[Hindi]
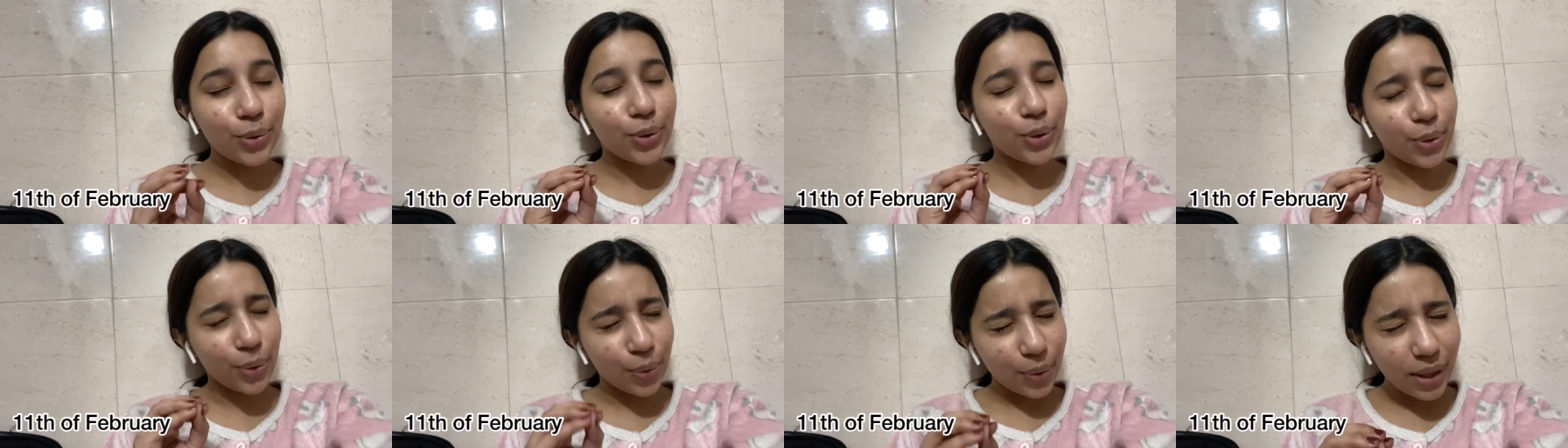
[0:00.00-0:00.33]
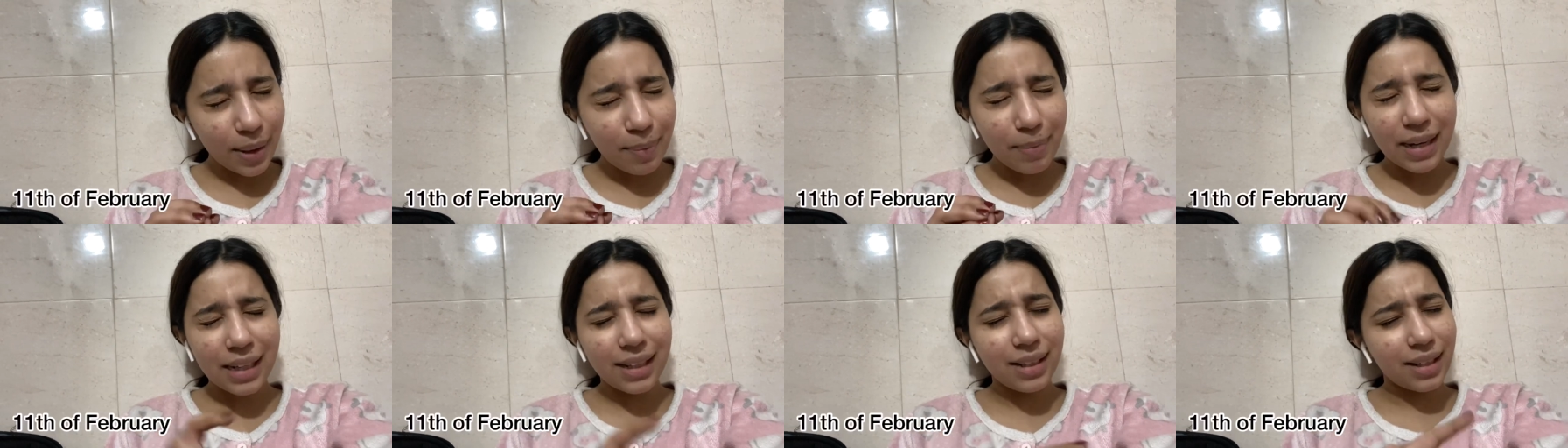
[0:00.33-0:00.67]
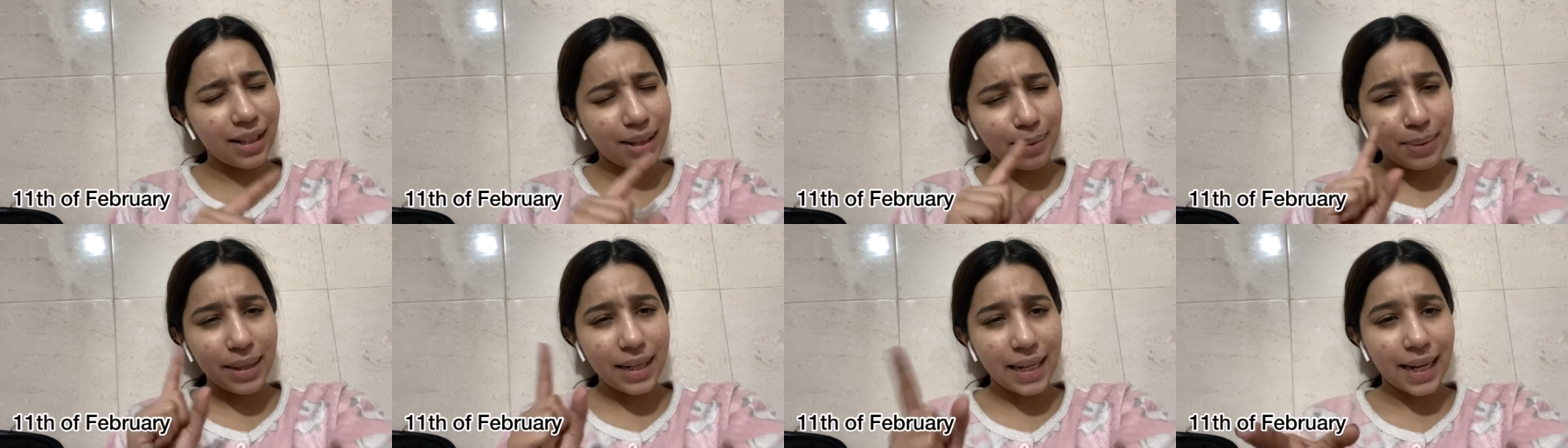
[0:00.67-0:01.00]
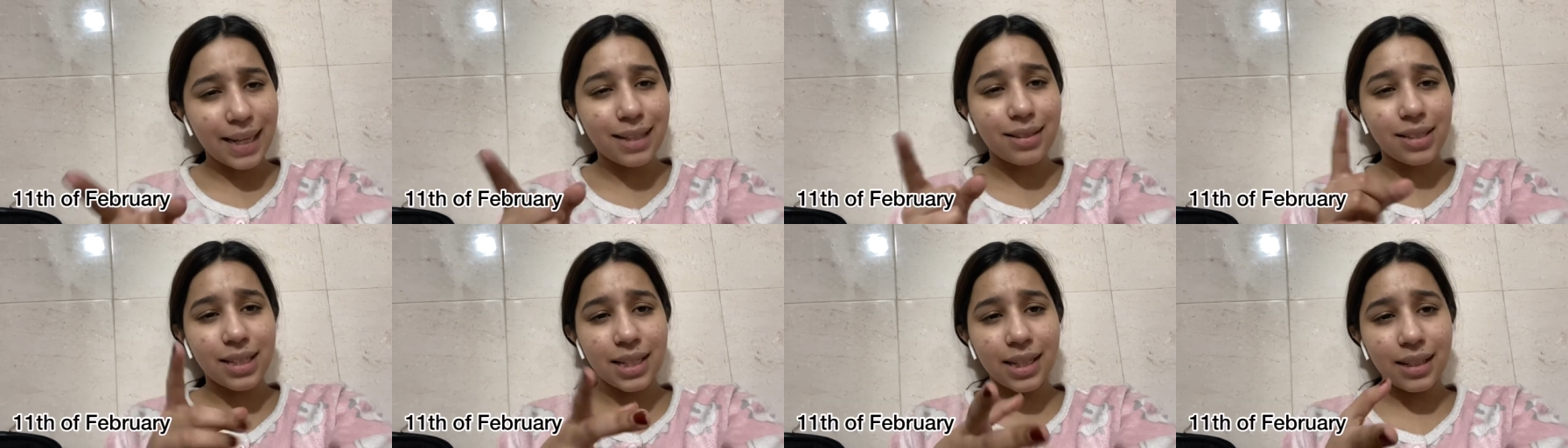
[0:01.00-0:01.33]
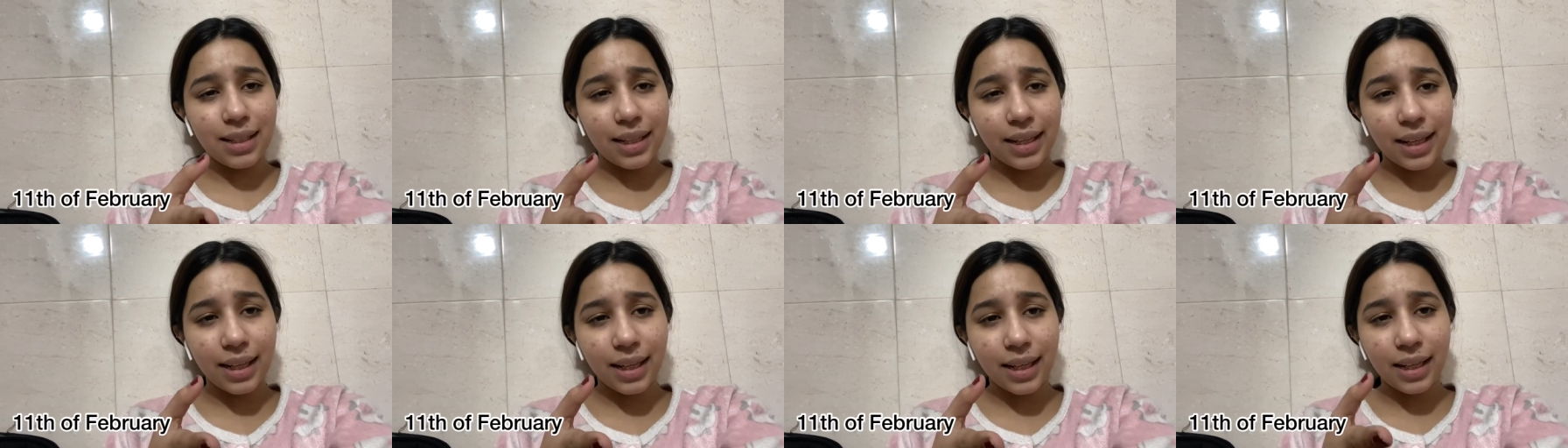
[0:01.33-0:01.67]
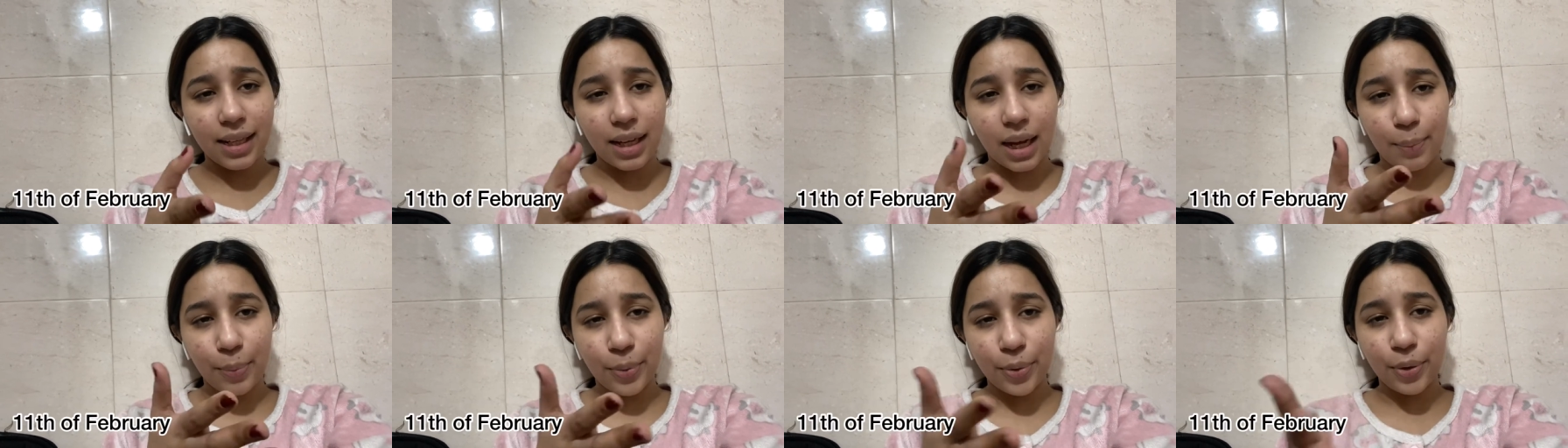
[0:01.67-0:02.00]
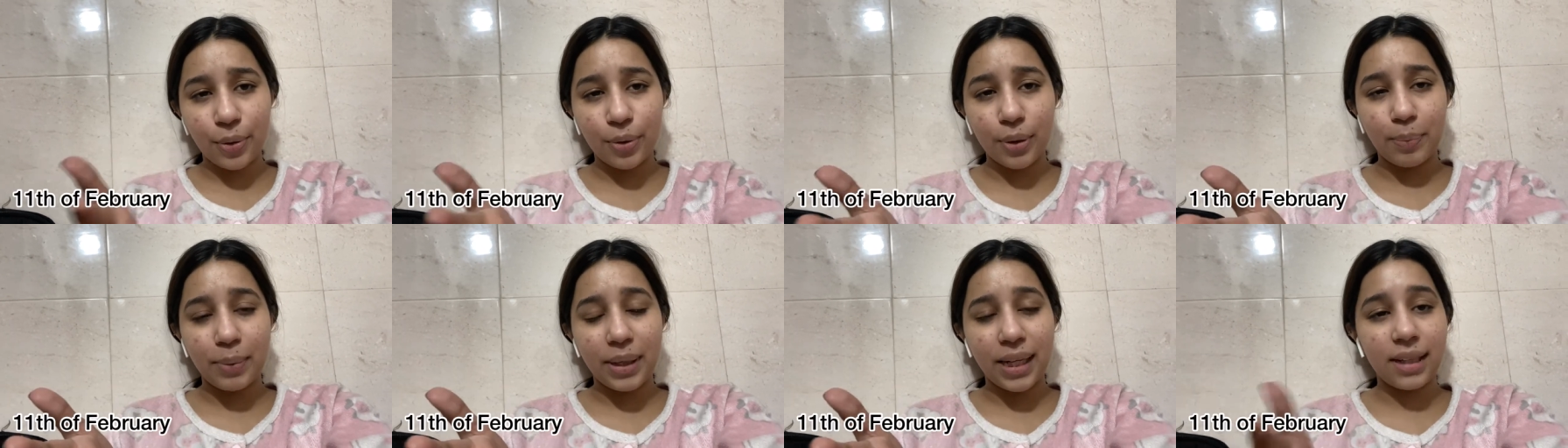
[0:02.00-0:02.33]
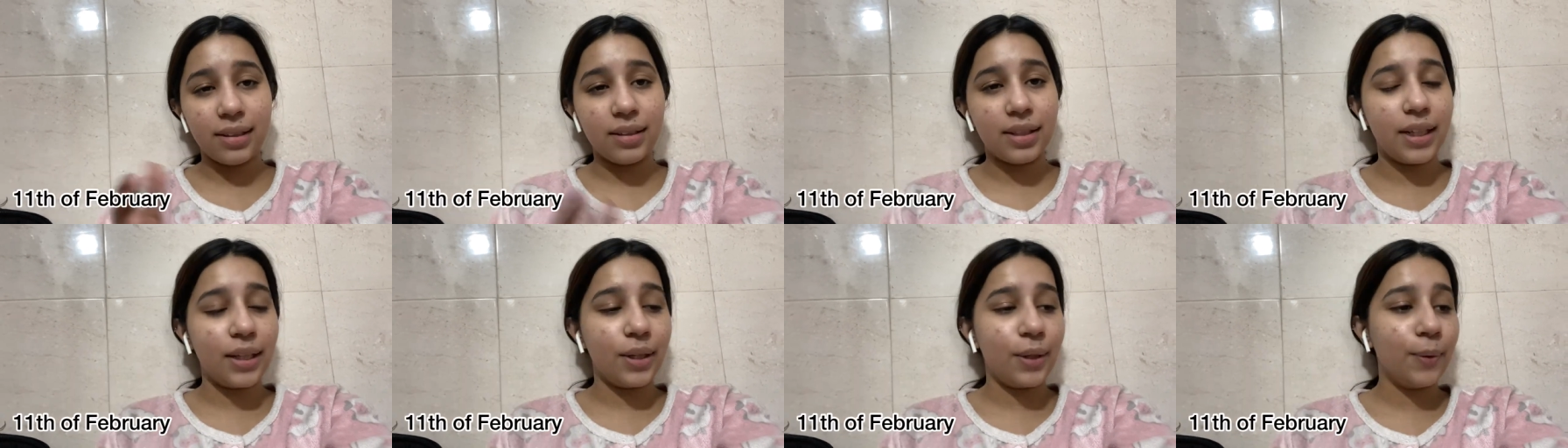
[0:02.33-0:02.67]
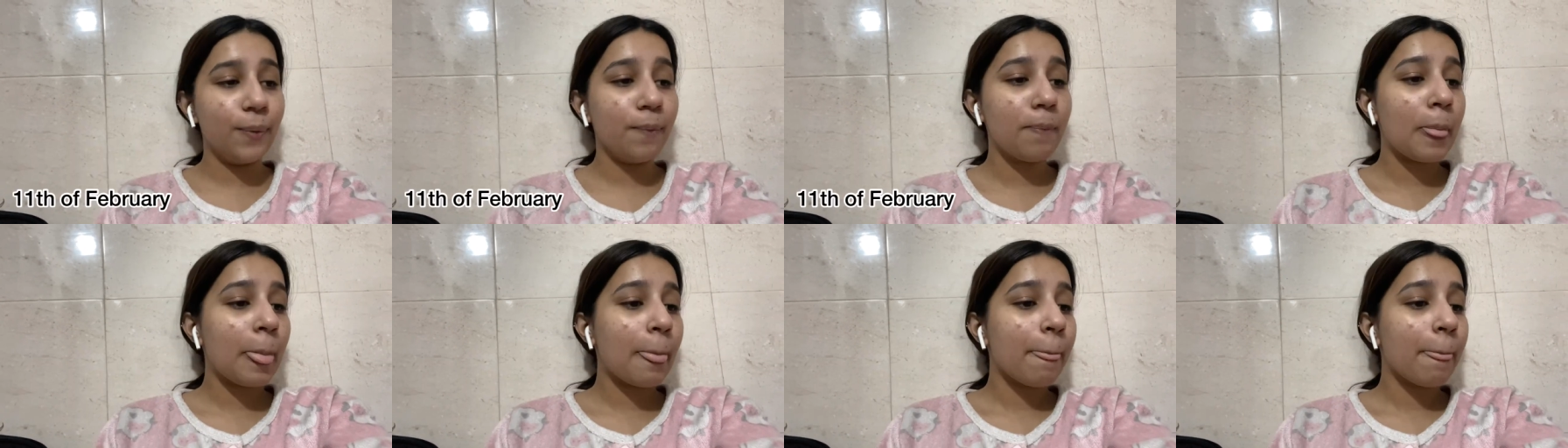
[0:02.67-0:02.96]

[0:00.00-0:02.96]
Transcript: थोड़ा बेटर है मैं नेक्स्ट दिन ये आपको अपडेट दे रही हूँ